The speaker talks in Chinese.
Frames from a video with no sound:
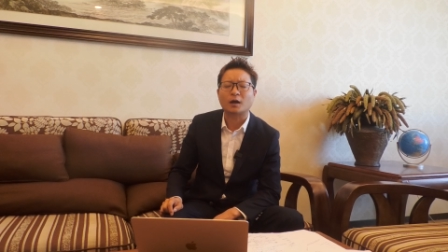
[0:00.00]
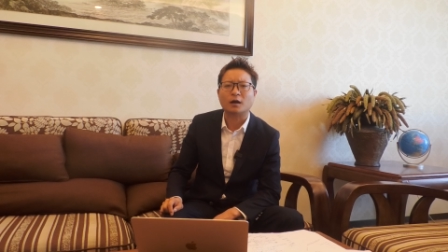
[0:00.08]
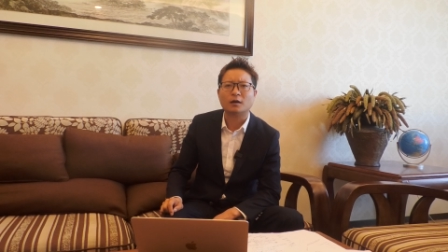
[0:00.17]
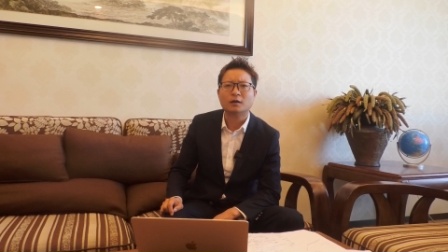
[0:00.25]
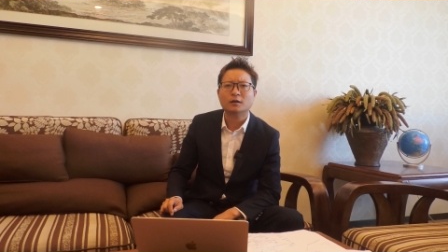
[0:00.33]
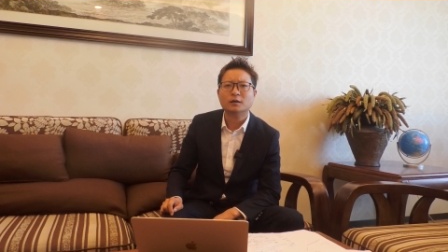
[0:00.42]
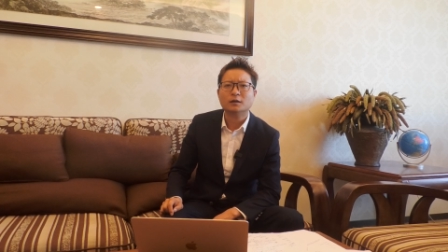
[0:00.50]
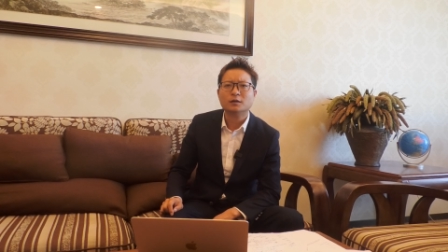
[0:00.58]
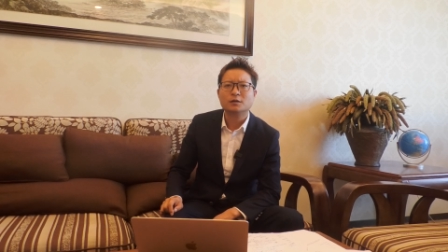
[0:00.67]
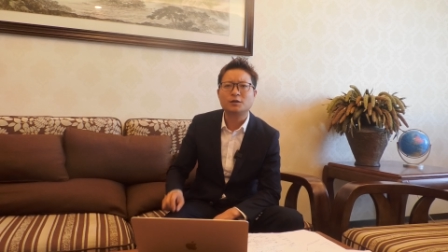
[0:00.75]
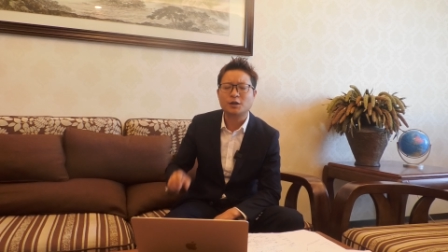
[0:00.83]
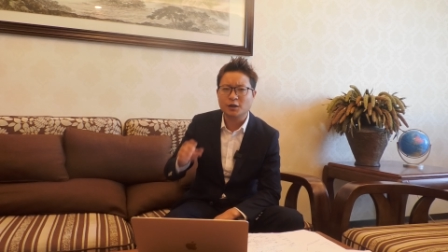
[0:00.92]
啊，
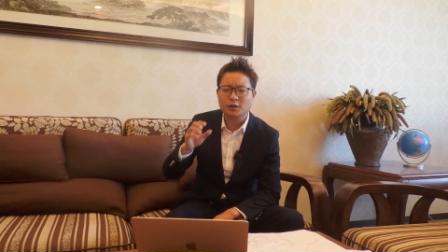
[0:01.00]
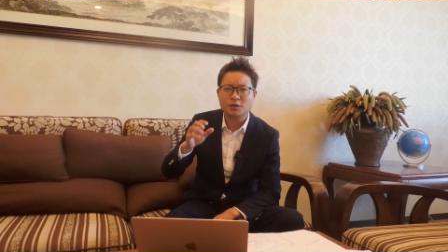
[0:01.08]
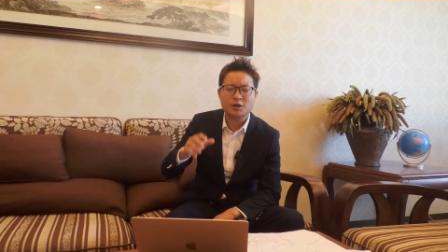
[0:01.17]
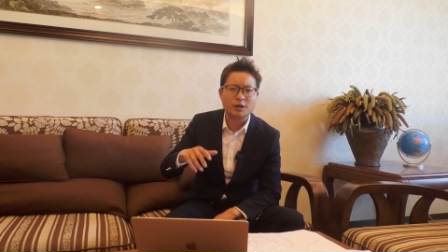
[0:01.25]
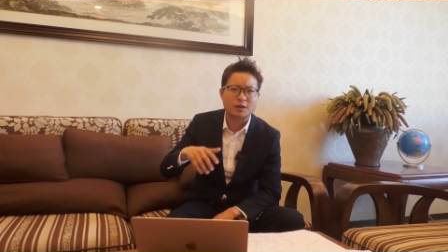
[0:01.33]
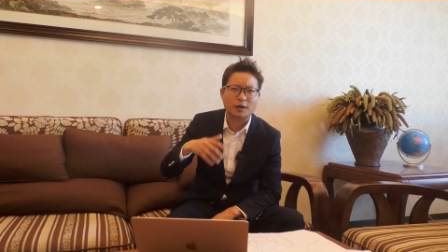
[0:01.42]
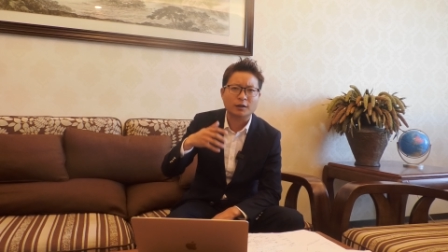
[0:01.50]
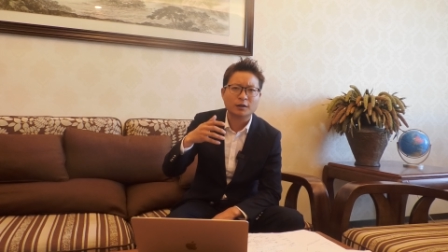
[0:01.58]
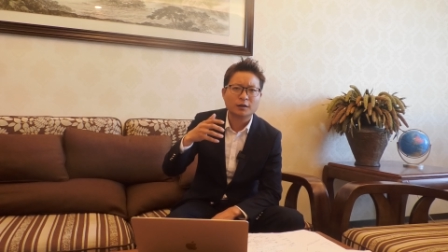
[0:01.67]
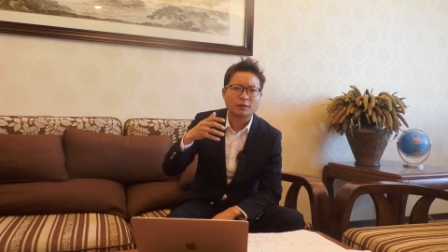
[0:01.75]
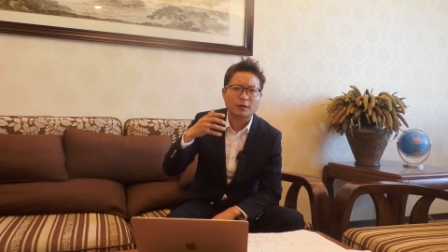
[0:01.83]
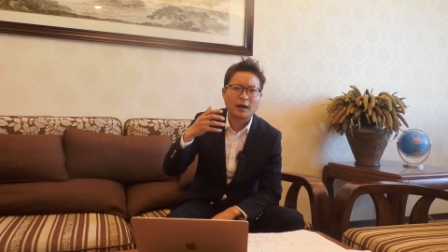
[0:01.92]
精英阶层
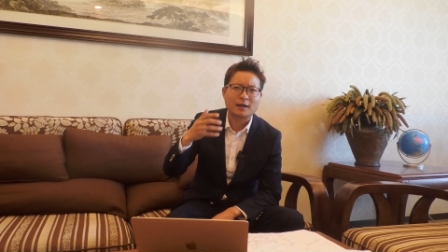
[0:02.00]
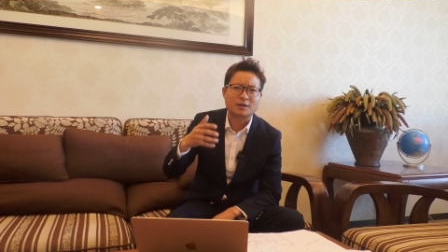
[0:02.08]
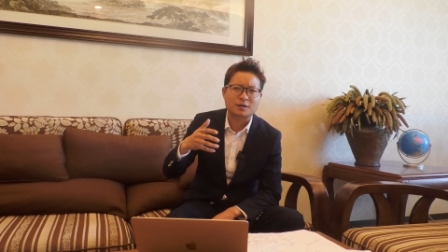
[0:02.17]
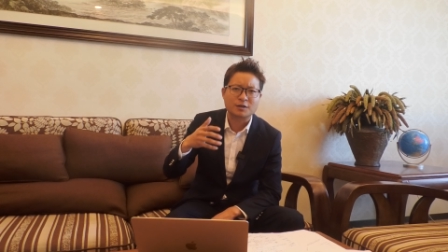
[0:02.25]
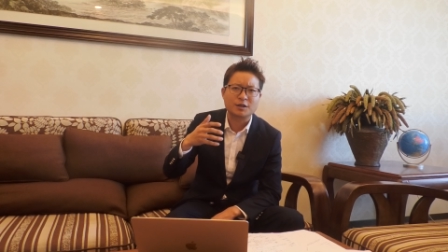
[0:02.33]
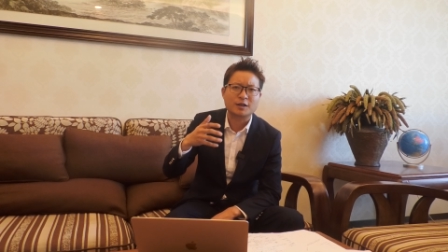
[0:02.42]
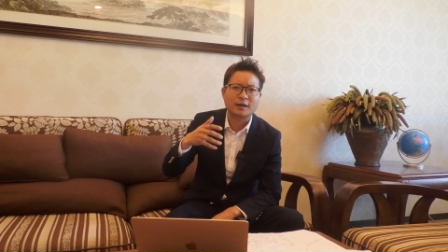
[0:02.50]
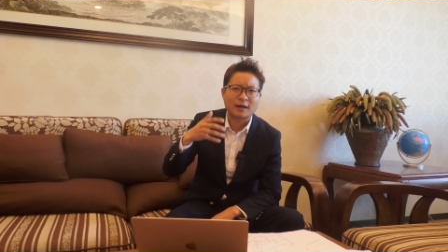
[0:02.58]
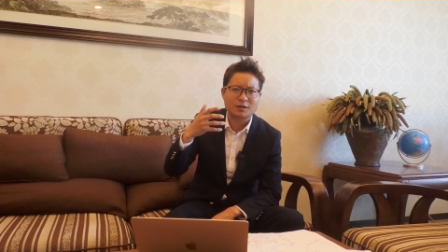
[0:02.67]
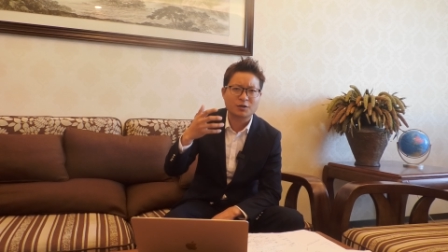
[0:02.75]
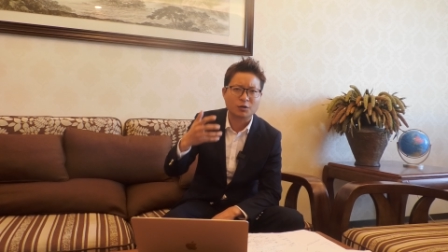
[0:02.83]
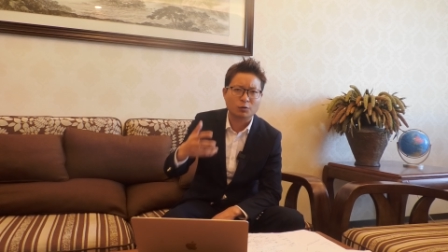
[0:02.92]
他实际上
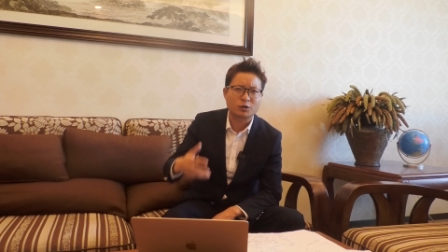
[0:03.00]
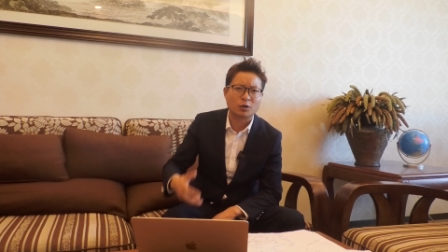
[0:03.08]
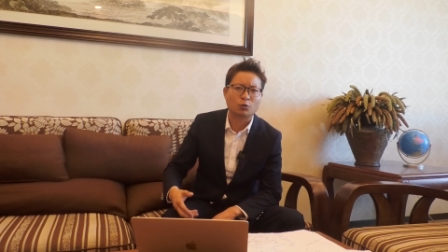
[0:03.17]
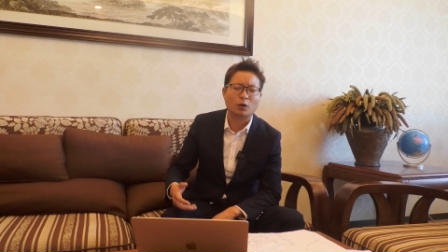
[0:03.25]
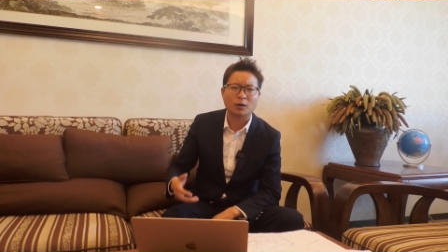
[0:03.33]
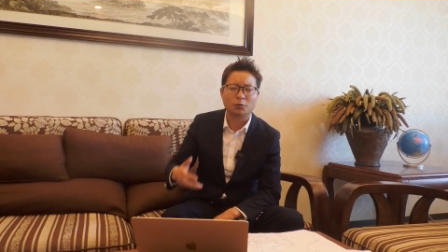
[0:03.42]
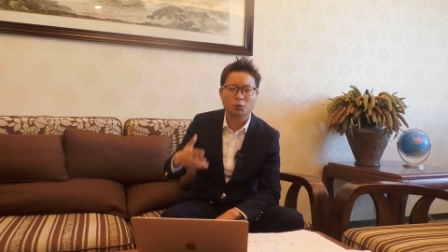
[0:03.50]
他是有手段。